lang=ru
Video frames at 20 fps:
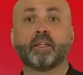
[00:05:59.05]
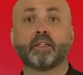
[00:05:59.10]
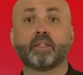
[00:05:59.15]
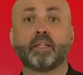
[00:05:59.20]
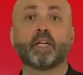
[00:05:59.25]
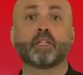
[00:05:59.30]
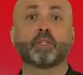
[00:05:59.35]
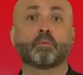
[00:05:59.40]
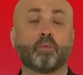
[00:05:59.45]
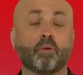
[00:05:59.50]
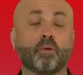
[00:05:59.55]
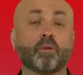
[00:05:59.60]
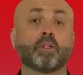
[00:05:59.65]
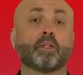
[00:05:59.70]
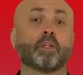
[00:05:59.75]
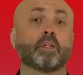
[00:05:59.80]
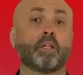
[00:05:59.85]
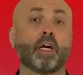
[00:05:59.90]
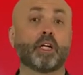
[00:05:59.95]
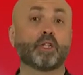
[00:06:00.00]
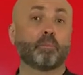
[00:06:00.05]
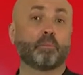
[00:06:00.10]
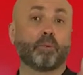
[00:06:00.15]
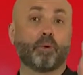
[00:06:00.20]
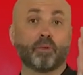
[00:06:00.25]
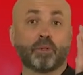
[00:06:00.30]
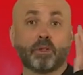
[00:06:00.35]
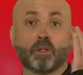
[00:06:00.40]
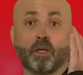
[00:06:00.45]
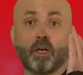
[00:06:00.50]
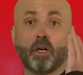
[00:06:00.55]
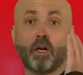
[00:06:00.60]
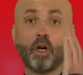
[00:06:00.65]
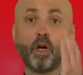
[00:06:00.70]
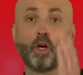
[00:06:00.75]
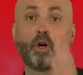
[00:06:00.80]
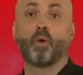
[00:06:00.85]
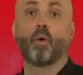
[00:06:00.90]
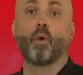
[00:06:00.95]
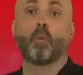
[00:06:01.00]
до спорта и даже просто
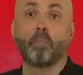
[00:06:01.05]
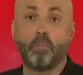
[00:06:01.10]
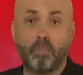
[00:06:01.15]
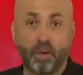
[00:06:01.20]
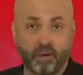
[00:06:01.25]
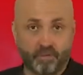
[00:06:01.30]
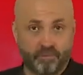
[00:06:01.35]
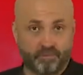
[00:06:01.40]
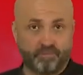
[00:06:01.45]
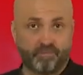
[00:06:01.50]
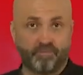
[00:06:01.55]
хобби.